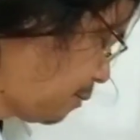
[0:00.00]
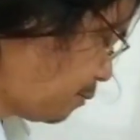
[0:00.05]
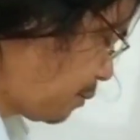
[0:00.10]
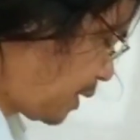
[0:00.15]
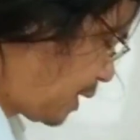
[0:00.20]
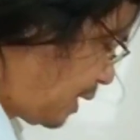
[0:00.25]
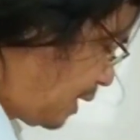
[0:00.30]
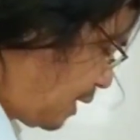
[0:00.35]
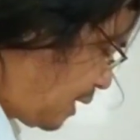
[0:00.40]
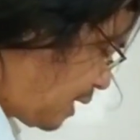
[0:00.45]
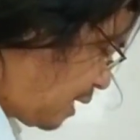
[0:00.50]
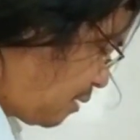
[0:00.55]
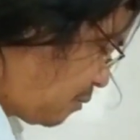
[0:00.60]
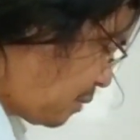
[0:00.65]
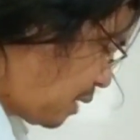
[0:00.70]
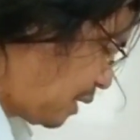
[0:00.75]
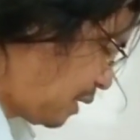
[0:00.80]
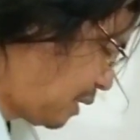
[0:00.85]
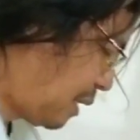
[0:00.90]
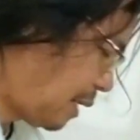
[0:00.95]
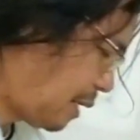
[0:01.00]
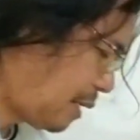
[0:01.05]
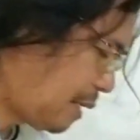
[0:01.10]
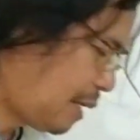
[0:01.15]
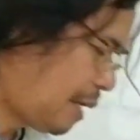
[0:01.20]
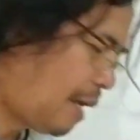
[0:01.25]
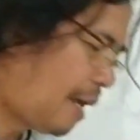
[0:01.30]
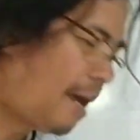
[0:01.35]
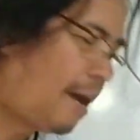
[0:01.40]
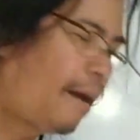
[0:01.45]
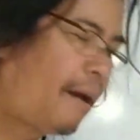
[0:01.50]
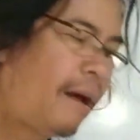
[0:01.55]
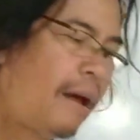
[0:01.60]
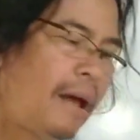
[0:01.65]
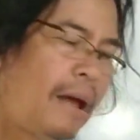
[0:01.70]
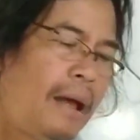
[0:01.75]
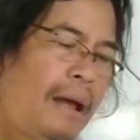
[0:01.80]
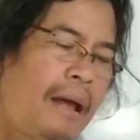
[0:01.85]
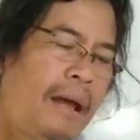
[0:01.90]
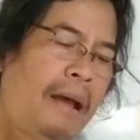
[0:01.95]
begini kalimatnya
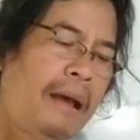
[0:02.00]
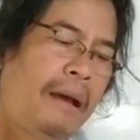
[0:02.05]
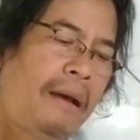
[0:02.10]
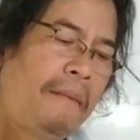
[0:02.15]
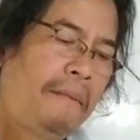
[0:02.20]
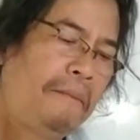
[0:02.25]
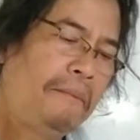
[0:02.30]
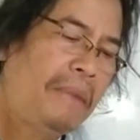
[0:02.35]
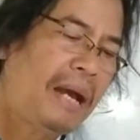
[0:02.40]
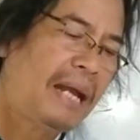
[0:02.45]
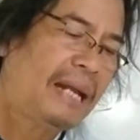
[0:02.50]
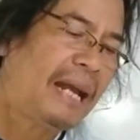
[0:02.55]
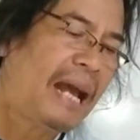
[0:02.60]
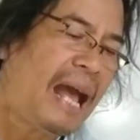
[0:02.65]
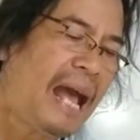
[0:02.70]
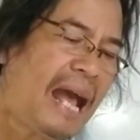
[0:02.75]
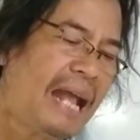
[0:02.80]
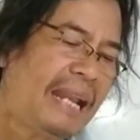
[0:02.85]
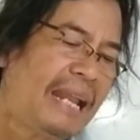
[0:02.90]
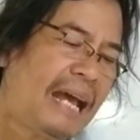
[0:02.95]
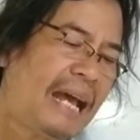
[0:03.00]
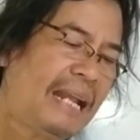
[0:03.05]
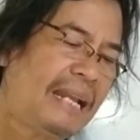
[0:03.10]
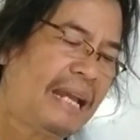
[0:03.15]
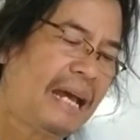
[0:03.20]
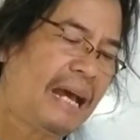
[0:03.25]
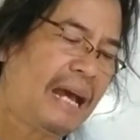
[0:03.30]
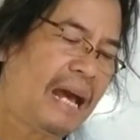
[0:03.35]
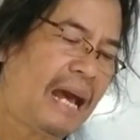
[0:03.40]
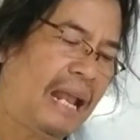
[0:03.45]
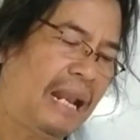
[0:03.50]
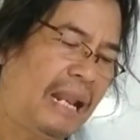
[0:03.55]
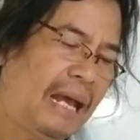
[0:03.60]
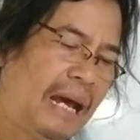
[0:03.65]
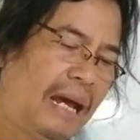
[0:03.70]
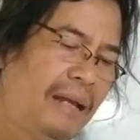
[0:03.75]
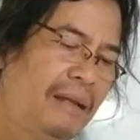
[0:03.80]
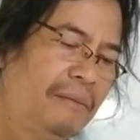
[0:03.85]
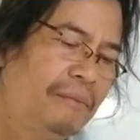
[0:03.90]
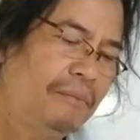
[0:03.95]
maka anak-anak
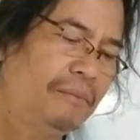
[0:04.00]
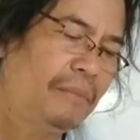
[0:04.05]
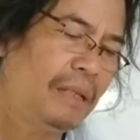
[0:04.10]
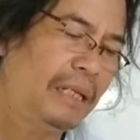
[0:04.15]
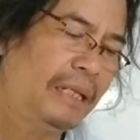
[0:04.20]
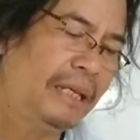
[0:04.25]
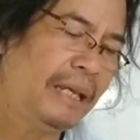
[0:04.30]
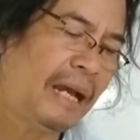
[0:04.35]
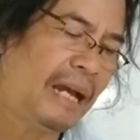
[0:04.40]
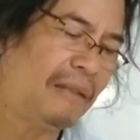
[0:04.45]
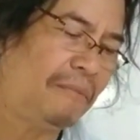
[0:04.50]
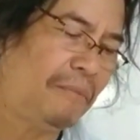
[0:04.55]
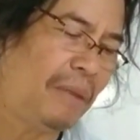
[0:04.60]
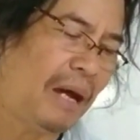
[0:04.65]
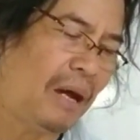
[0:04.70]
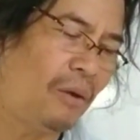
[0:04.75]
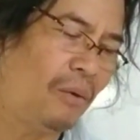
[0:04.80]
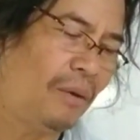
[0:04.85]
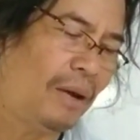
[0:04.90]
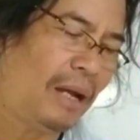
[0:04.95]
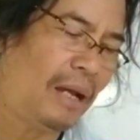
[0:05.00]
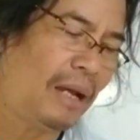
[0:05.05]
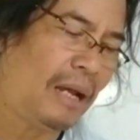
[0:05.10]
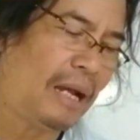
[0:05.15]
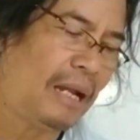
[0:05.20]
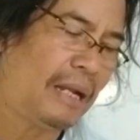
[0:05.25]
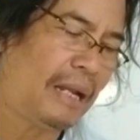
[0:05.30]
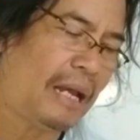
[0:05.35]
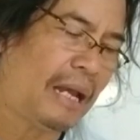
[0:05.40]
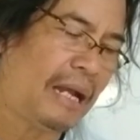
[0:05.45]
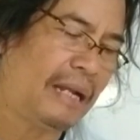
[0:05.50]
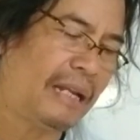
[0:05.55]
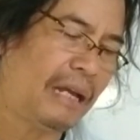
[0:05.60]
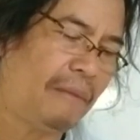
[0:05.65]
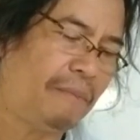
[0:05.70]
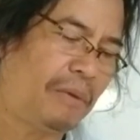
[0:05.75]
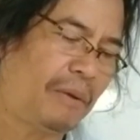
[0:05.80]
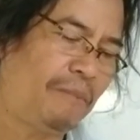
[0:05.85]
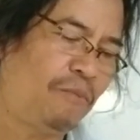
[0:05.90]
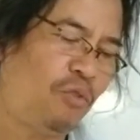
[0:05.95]
Allah melihat bahwa
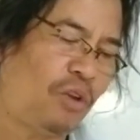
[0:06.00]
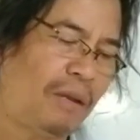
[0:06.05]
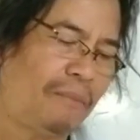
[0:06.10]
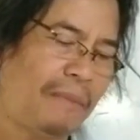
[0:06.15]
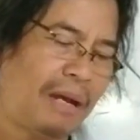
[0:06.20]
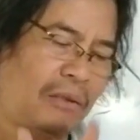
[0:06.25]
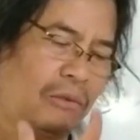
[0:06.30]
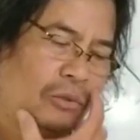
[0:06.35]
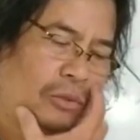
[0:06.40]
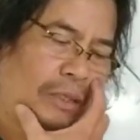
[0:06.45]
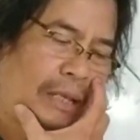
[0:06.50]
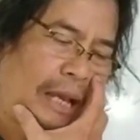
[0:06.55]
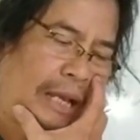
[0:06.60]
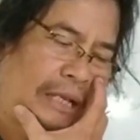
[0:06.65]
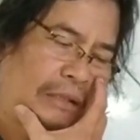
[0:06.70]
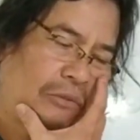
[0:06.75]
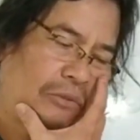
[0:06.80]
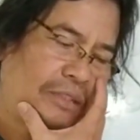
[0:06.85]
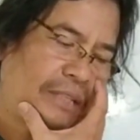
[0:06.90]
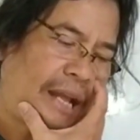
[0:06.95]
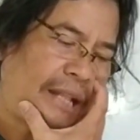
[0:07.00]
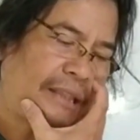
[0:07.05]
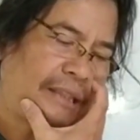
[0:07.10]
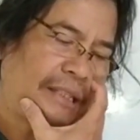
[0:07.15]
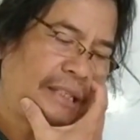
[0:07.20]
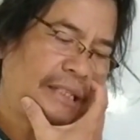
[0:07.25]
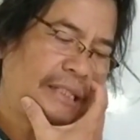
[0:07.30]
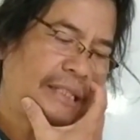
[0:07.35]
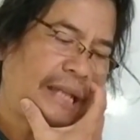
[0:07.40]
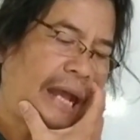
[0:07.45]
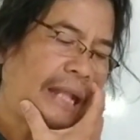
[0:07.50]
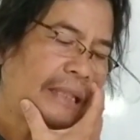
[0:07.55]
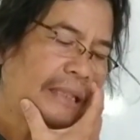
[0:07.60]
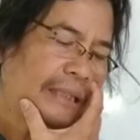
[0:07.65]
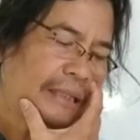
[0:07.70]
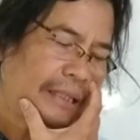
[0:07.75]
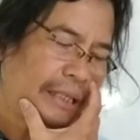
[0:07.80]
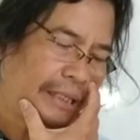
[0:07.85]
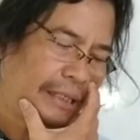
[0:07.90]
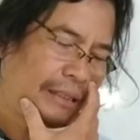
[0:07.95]
anak-anak perempuan manusia itu
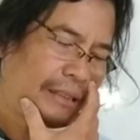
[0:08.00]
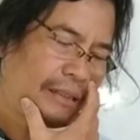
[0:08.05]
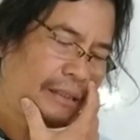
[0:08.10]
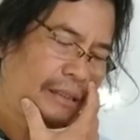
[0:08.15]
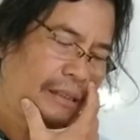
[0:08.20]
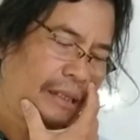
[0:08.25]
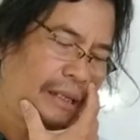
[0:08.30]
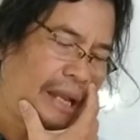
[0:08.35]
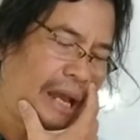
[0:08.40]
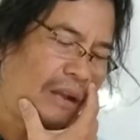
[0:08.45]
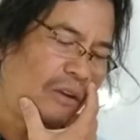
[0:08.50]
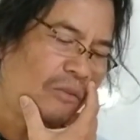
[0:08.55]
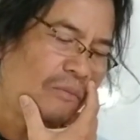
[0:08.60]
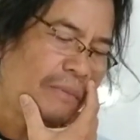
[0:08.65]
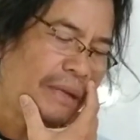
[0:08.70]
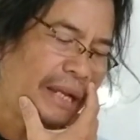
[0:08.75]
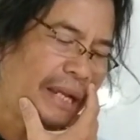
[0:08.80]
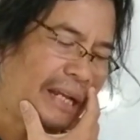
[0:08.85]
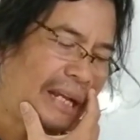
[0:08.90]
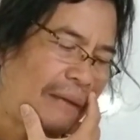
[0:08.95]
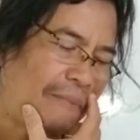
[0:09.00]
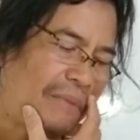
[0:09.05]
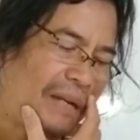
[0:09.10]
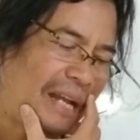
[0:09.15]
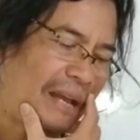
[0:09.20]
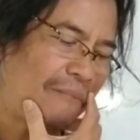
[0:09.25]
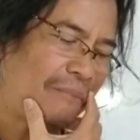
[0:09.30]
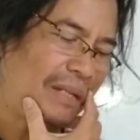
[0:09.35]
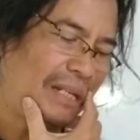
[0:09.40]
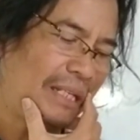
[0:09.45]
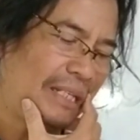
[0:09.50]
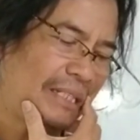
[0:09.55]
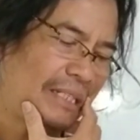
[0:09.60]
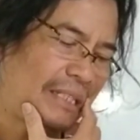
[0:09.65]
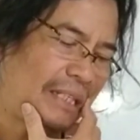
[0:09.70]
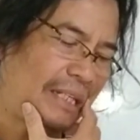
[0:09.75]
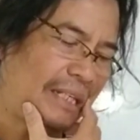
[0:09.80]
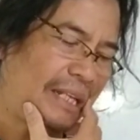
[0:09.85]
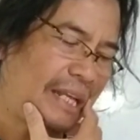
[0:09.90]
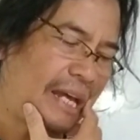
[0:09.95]
cantik-cantik lalu mereka mengambil
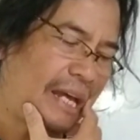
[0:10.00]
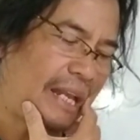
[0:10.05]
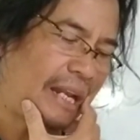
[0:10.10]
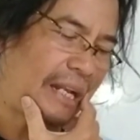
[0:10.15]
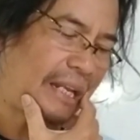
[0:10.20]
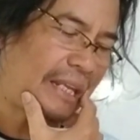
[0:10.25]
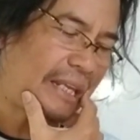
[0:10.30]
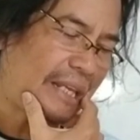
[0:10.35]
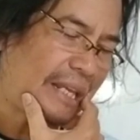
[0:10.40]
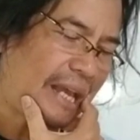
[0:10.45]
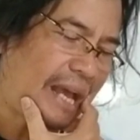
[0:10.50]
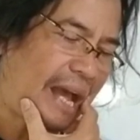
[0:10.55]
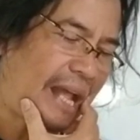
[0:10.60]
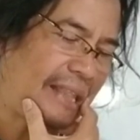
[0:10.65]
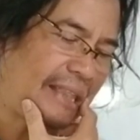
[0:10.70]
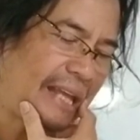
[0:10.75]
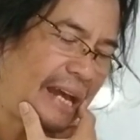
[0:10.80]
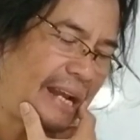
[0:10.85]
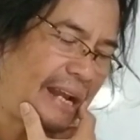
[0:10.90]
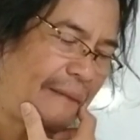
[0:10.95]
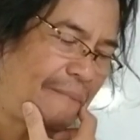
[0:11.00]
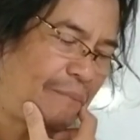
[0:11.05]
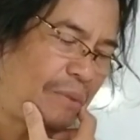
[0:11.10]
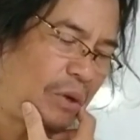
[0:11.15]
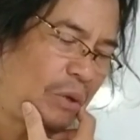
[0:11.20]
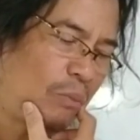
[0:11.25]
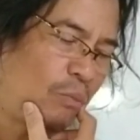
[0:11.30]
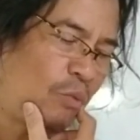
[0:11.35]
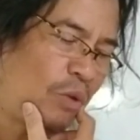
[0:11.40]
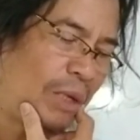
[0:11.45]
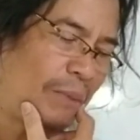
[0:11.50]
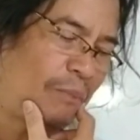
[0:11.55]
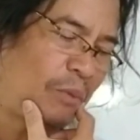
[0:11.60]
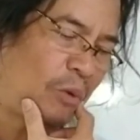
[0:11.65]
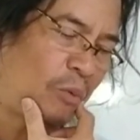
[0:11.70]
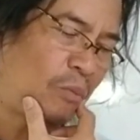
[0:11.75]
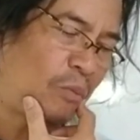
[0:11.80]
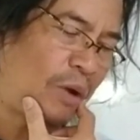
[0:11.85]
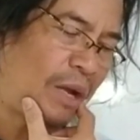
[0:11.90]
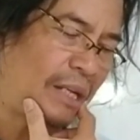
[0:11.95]
istri dari antara
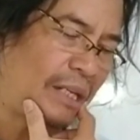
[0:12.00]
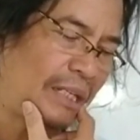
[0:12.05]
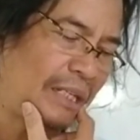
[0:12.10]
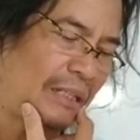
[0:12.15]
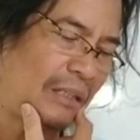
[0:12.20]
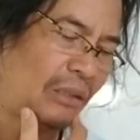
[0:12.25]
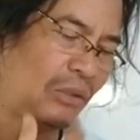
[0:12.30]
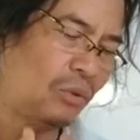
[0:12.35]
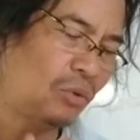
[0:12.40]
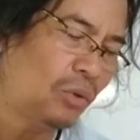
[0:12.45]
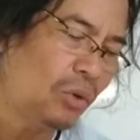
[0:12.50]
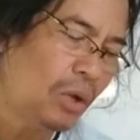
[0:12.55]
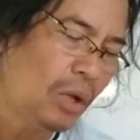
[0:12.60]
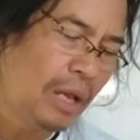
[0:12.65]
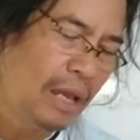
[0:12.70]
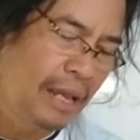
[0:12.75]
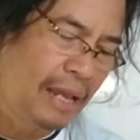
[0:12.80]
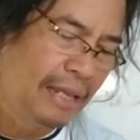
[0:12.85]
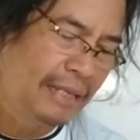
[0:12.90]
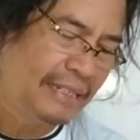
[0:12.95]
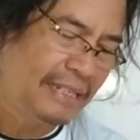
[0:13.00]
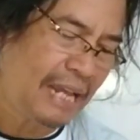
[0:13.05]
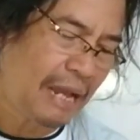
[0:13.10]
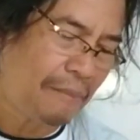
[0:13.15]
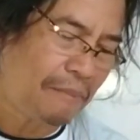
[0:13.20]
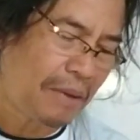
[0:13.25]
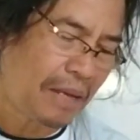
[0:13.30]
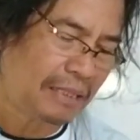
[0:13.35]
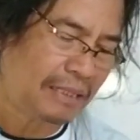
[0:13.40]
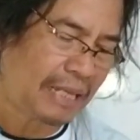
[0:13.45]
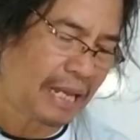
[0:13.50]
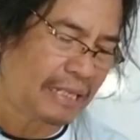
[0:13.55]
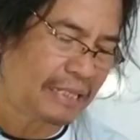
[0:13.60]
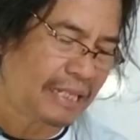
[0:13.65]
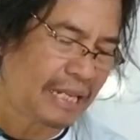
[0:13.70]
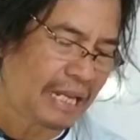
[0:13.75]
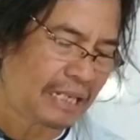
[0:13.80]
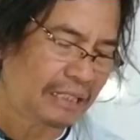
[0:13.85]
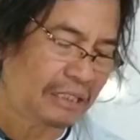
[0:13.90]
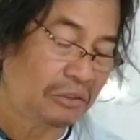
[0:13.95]
perempuan-perempuan itu siapa
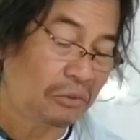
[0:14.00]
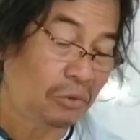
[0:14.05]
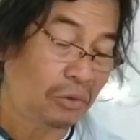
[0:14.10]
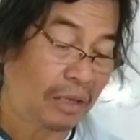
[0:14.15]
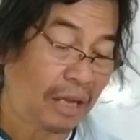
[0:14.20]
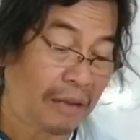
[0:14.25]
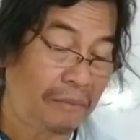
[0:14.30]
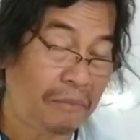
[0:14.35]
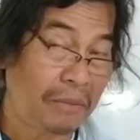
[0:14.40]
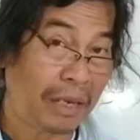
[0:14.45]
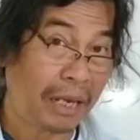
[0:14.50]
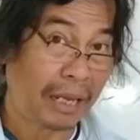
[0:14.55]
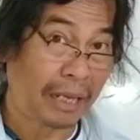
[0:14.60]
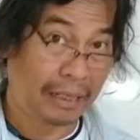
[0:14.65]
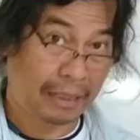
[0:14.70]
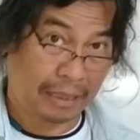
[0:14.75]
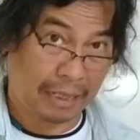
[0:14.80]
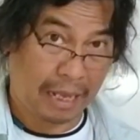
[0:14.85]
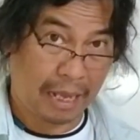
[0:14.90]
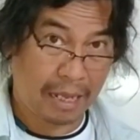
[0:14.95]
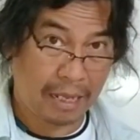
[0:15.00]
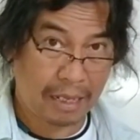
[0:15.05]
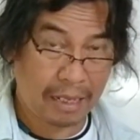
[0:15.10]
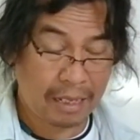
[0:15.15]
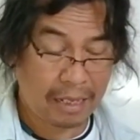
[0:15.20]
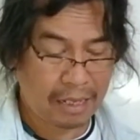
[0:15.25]
saja yang disukai mereka.